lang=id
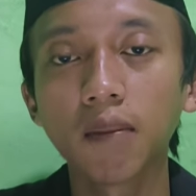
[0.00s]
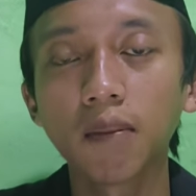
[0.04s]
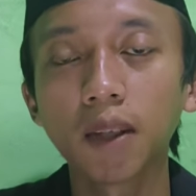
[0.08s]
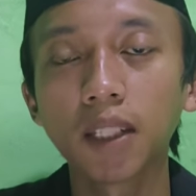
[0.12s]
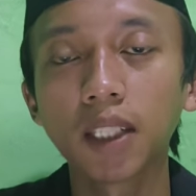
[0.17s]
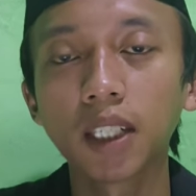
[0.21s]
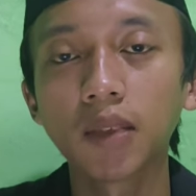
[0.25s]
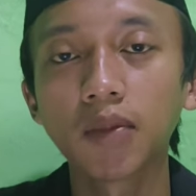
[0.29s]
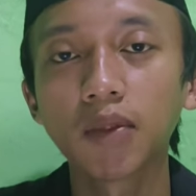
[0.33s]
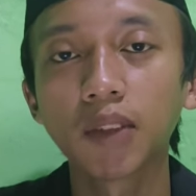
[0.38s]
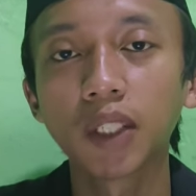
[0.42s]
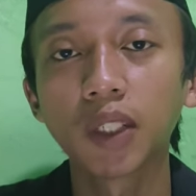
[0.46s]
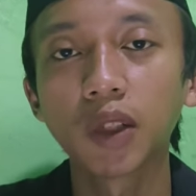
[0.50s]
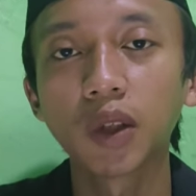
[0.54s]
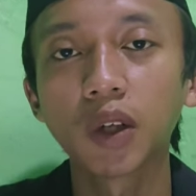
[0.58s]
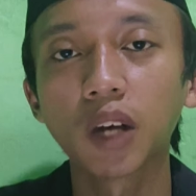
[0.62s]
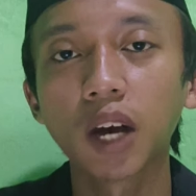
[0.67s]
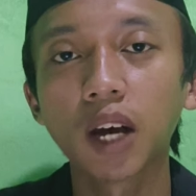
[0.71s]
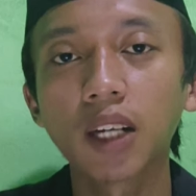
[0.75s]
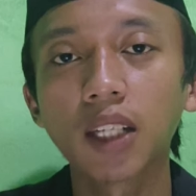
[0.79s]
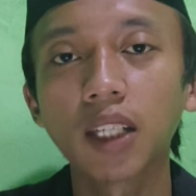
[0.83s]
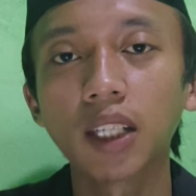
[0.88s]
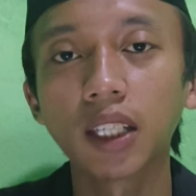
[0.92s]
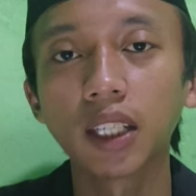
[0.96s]
pada video
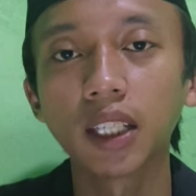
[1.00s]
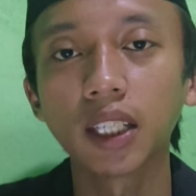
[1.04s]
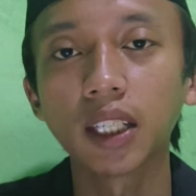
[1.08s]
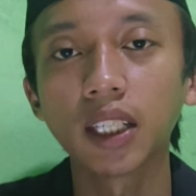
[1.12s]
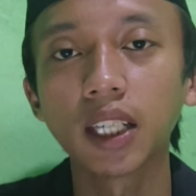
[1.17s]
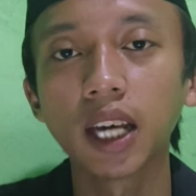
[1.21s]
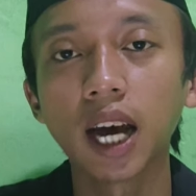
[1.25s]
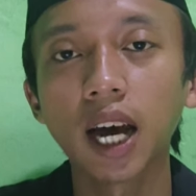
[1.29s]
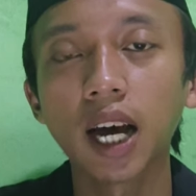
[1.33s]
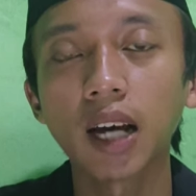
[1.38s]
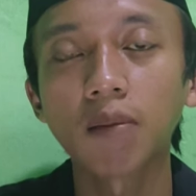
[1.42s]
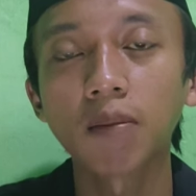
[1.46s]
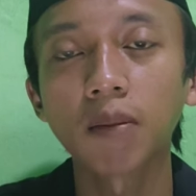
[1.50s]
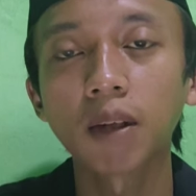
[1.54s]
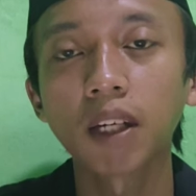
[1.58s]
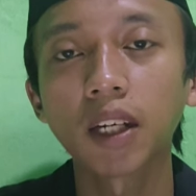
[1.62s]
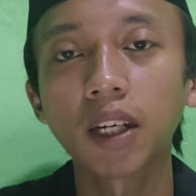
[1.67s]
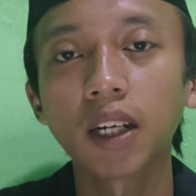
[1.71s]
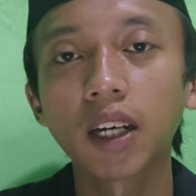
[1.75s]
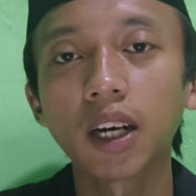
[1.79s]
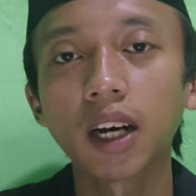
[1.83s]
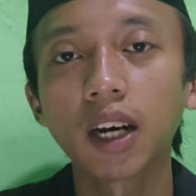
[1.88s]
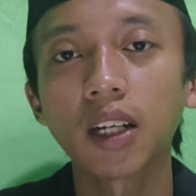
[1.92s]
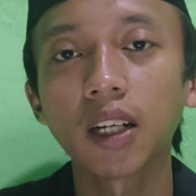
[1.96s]
kali ini akan
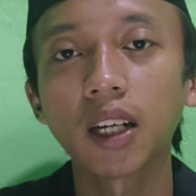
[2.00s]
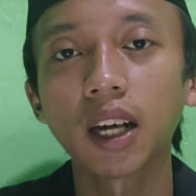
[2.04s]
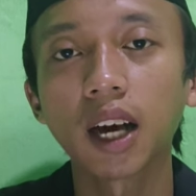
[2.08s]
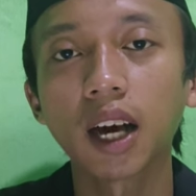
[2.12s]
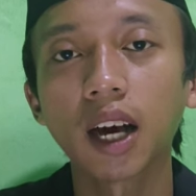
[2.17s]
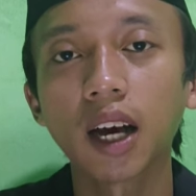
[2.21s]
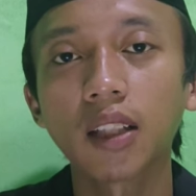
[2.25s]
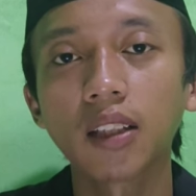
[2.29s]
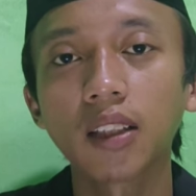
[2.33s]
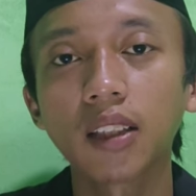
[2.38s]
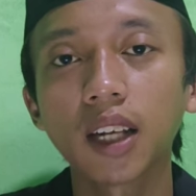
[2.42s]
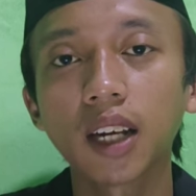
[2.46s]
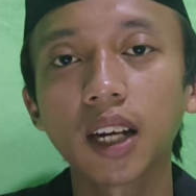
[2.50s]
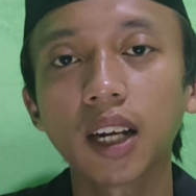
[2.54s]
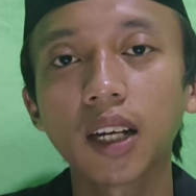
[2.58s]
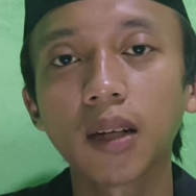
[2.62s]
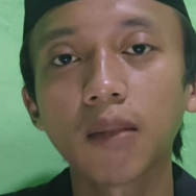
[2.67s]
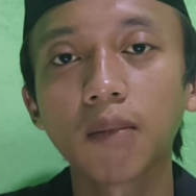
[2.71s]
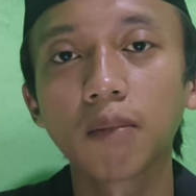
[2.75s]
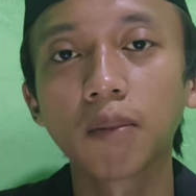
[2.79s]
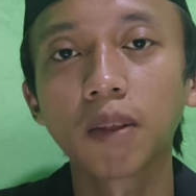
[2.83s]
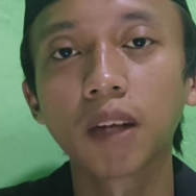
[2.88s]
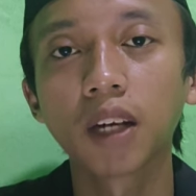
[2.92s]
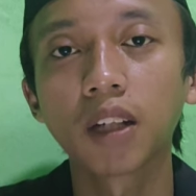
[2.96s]
menayangkan acara
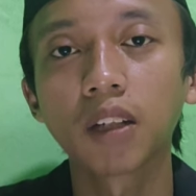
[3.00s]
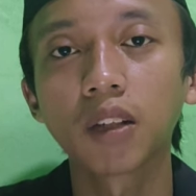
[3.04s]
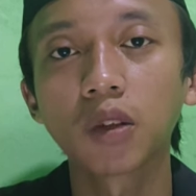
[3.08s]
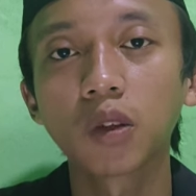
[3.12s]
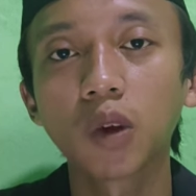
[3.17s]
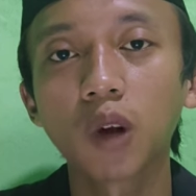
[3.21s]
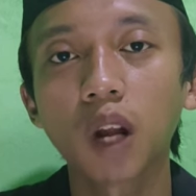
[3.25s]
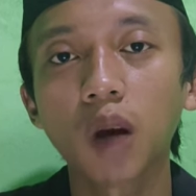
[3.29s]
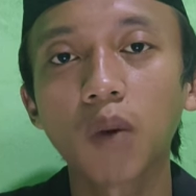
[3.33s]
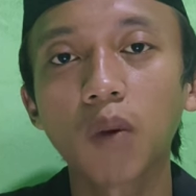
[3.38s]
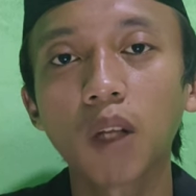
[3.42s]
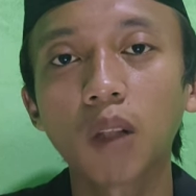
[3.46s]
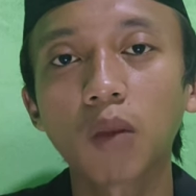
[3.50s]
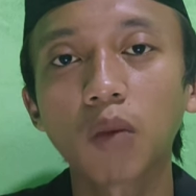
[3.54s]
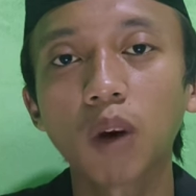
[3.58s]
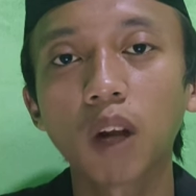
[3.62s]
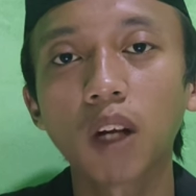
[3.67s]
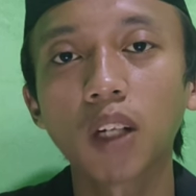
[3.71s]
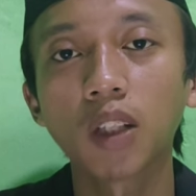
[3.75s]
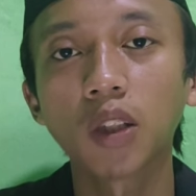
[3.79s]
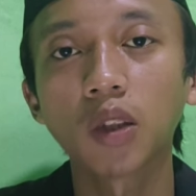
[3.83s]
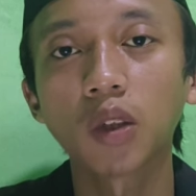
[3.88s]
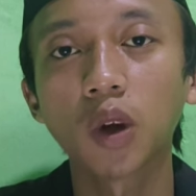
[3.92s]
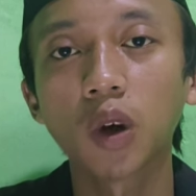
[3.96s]
gebiar sholawat
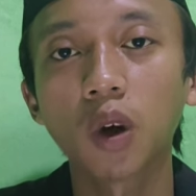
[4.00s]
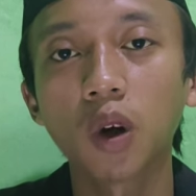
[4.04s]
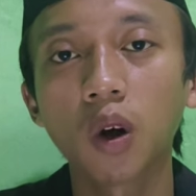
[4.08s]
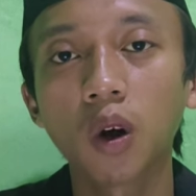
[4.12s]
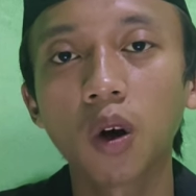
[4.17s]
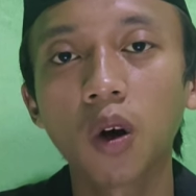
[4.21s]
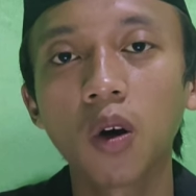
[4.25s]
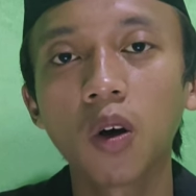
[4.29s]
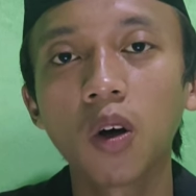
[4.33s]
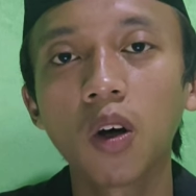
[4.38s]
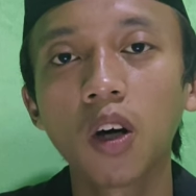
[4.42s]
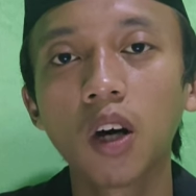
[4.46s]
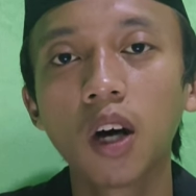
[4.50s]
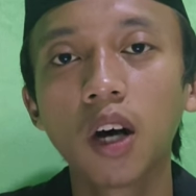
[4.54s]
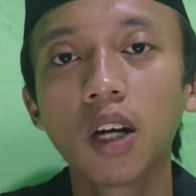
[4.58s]
wali songo